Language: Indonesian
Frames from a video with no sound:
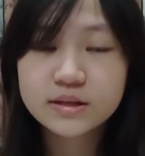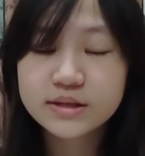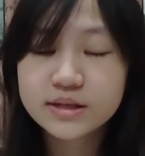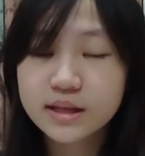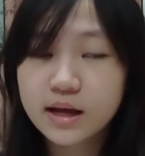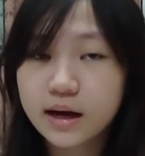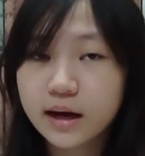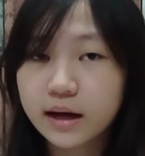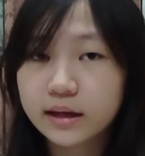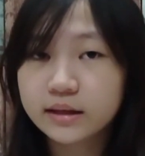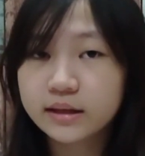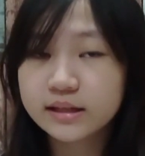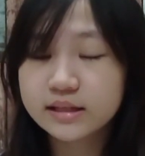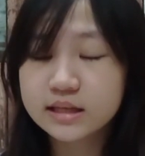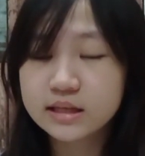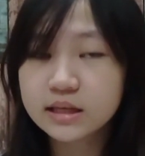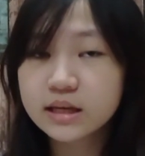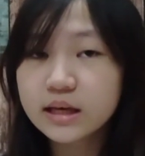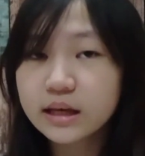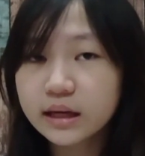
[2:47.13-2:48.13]
Sedangkan dia
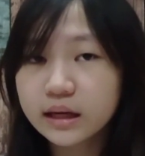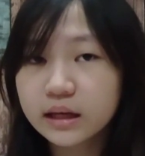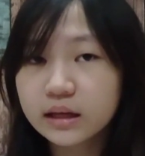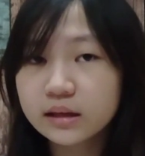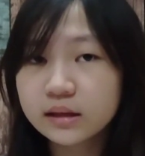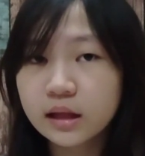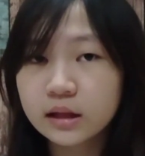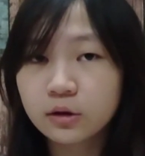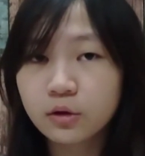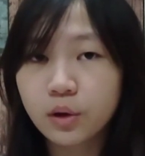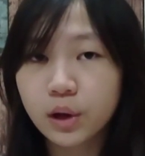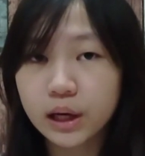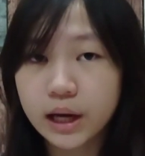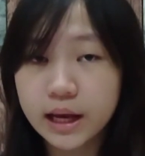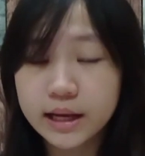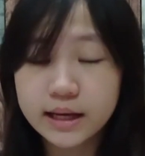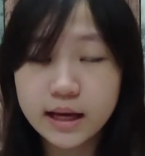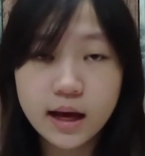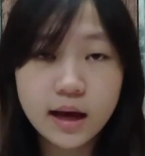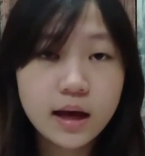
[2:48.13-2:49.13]
sendiri dan
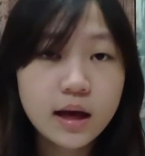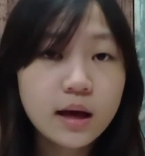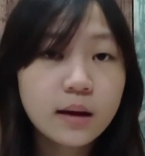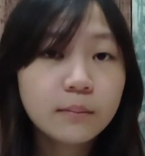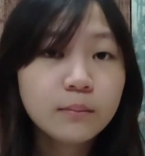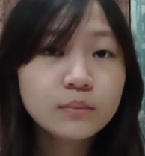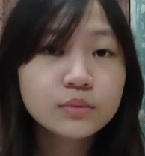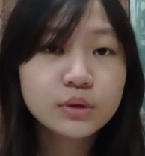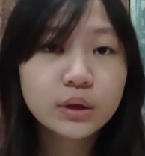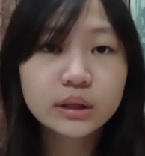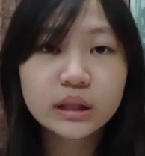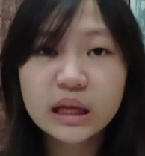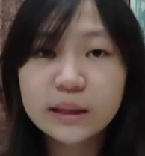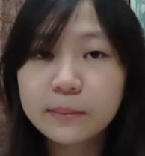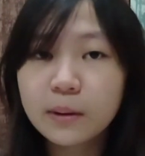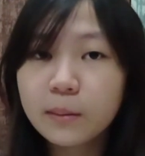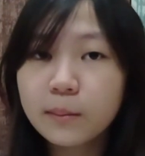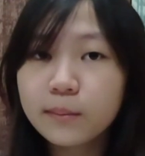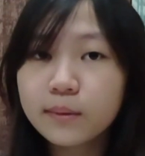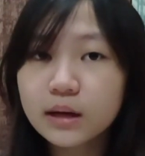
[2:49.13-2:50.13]
keluarganya
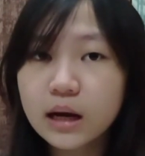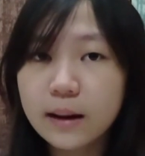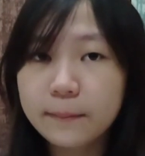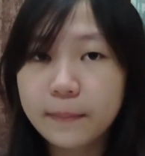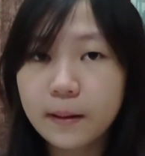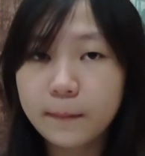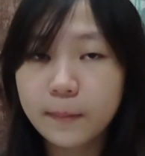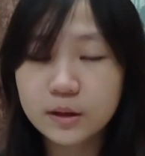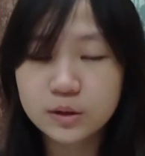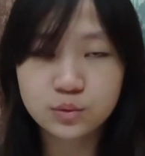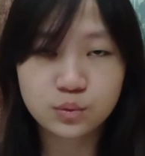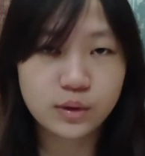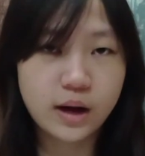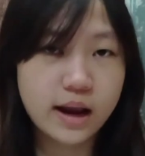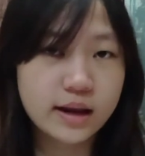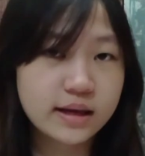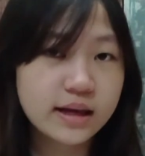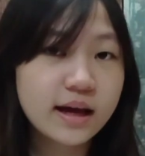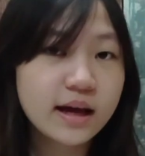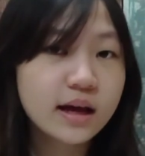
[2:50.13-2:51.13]
beserta beberapa
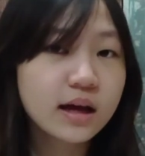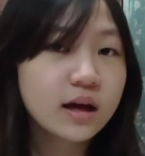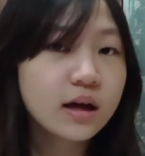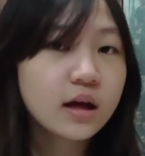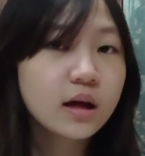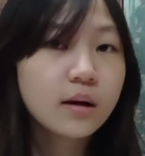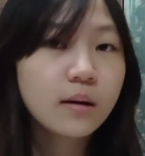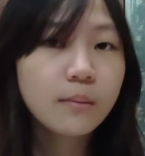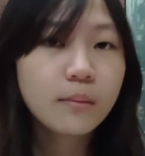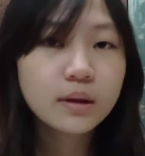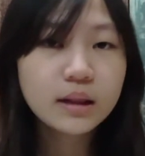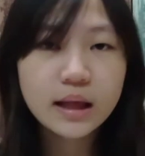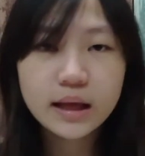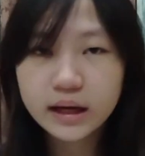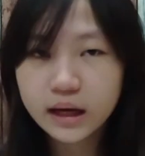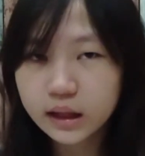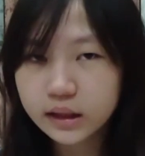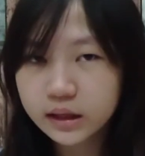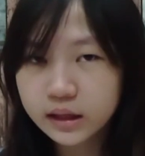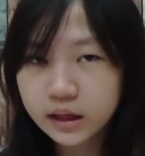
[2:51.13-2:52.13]
pasukannya
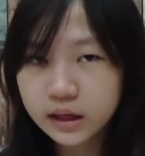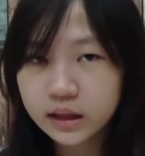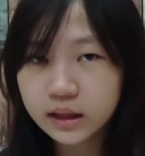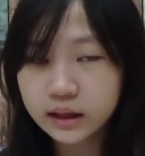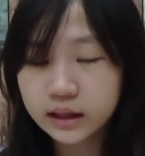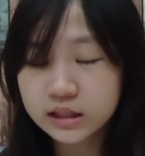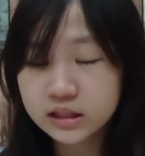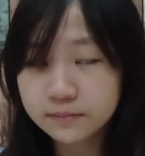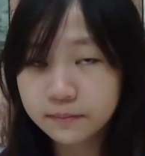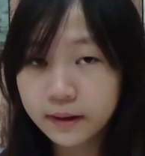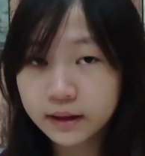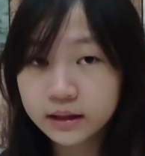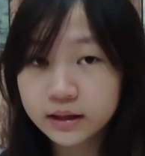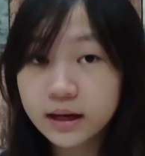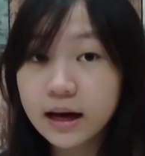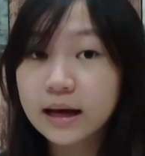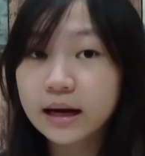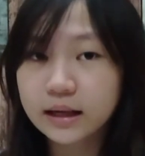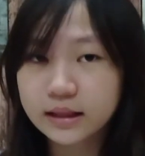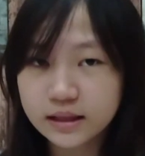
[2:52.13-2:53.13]
melarikan diri dengan cepat
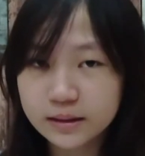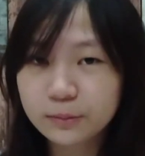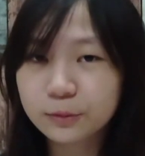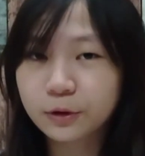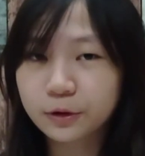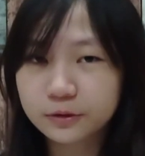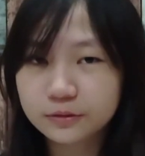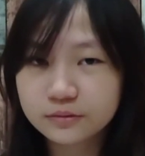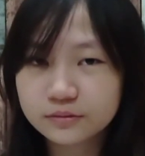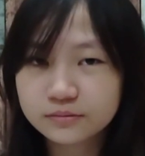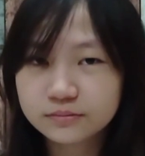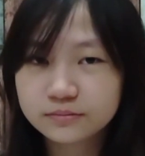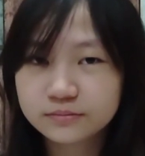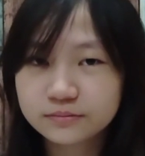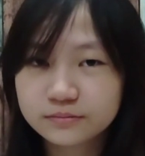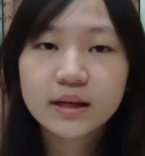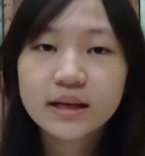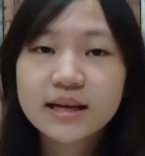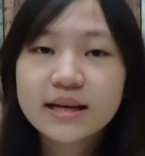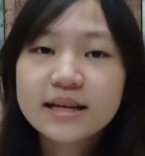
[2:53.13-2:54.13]
ke arah timur.
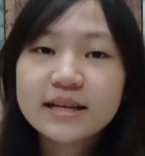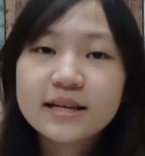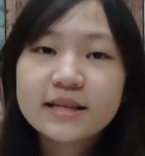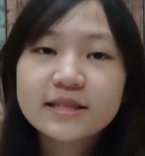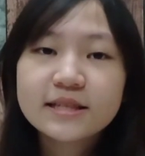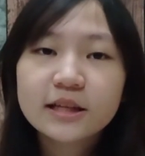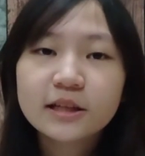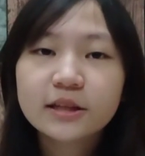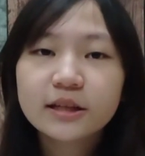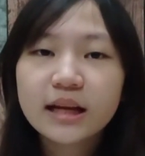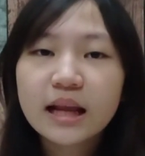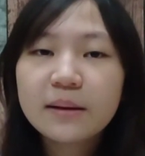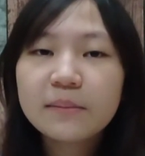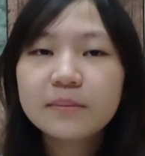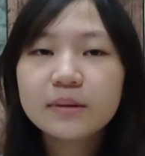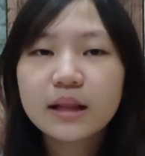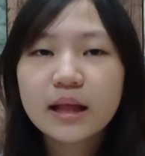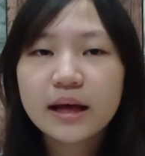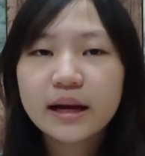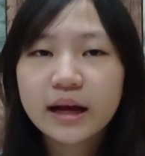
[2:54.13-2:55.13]
Setelah
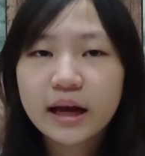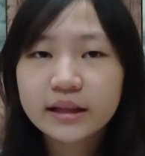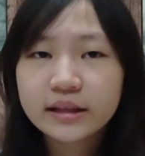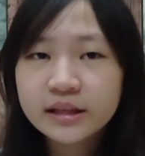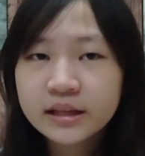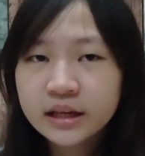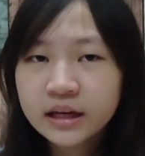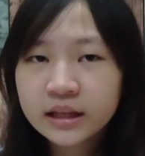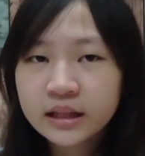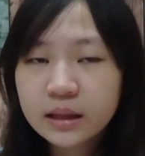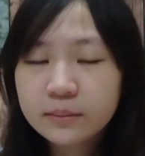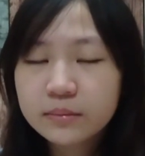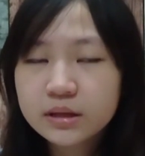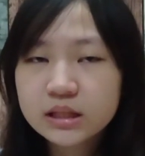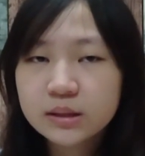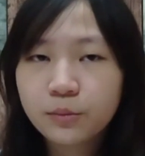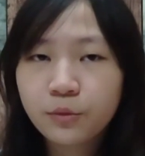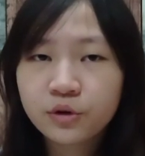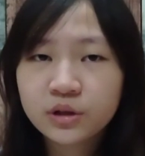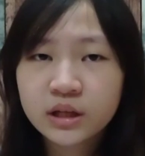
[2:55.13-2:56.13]
melarikan diri dan
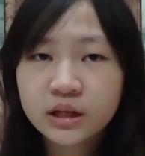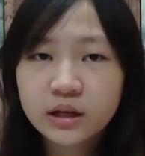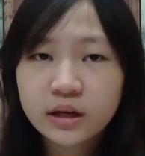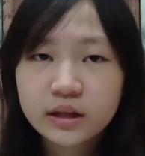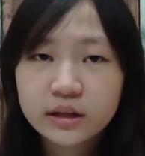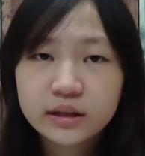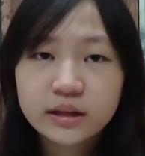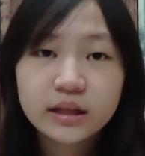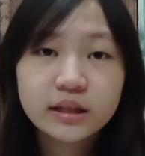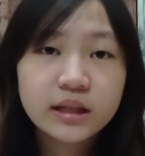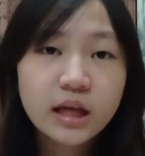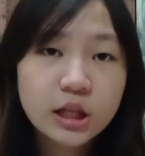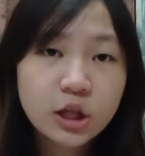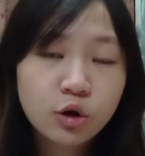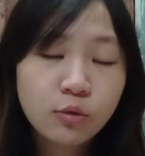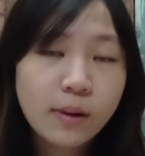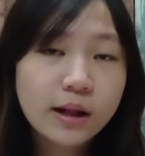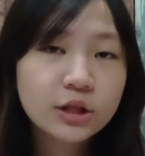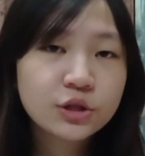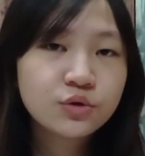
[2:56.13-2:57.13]
bersembunyi di
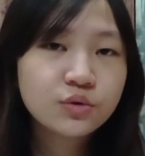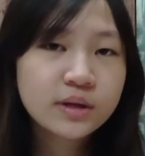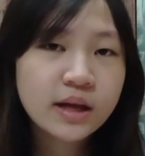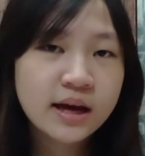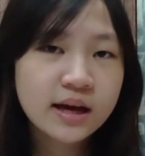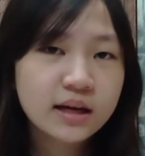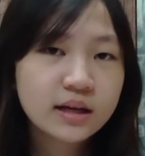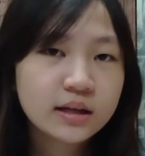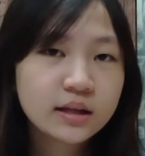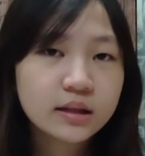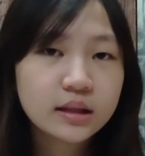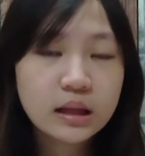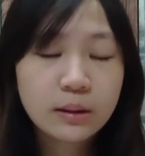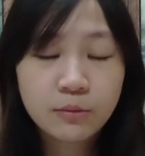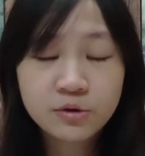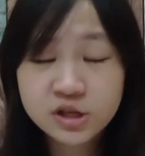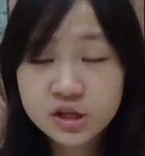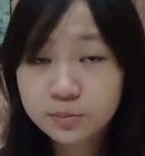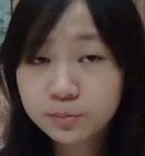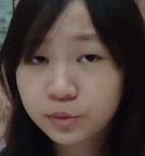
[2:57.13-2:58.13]
Danau Baljuna,
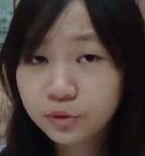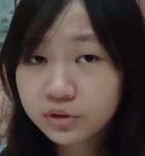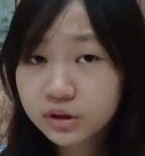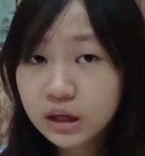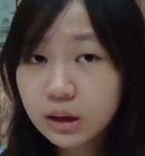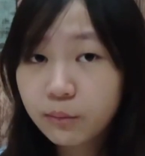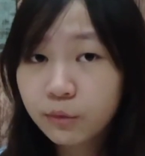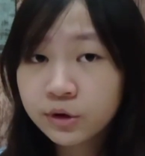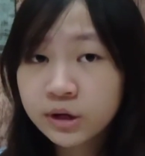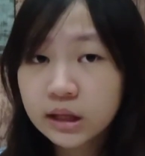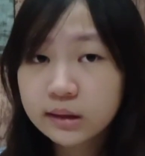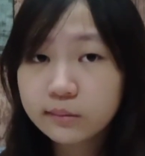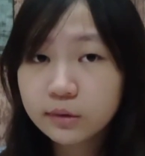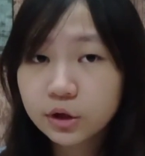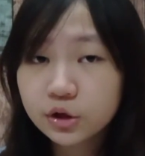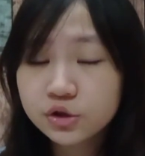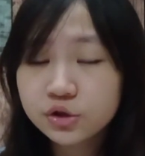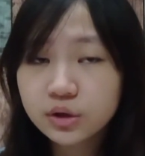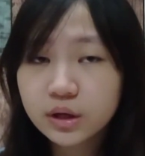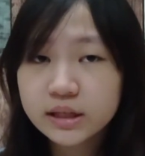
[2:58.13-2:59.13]
Temujin pun kemudian
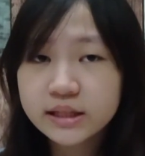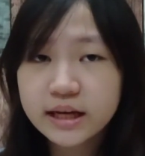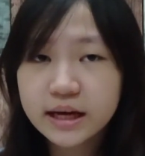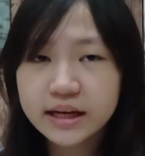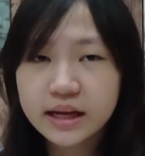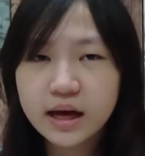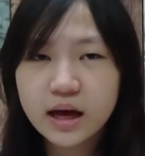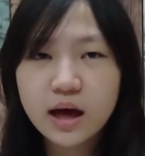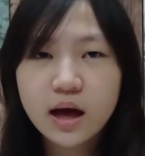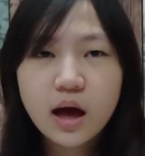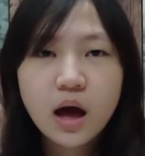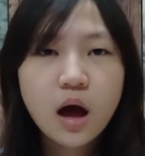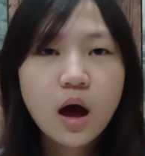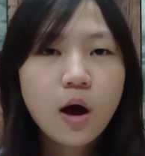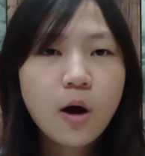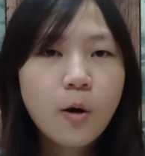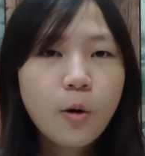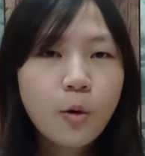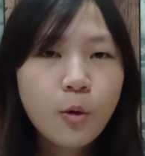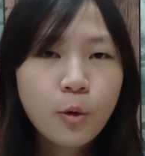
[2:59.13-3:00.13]
menyusun rencana
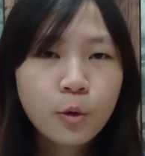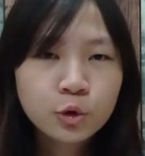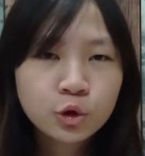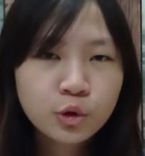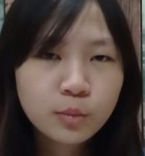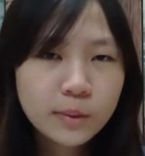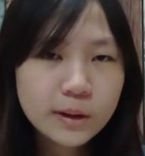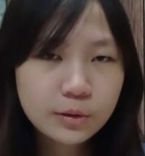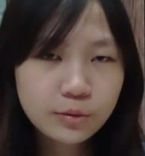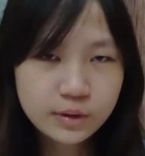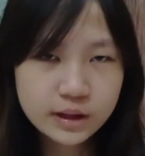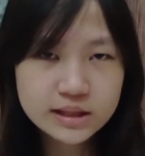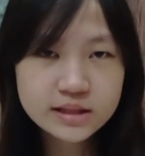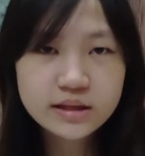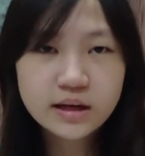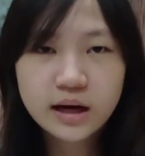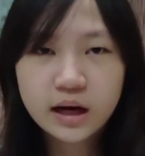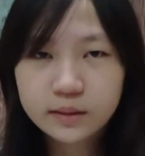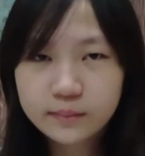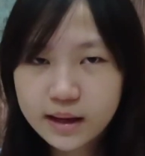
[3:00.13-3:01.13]
untuk melakukan
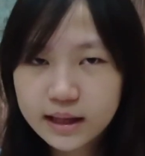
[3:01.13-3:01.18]
serangan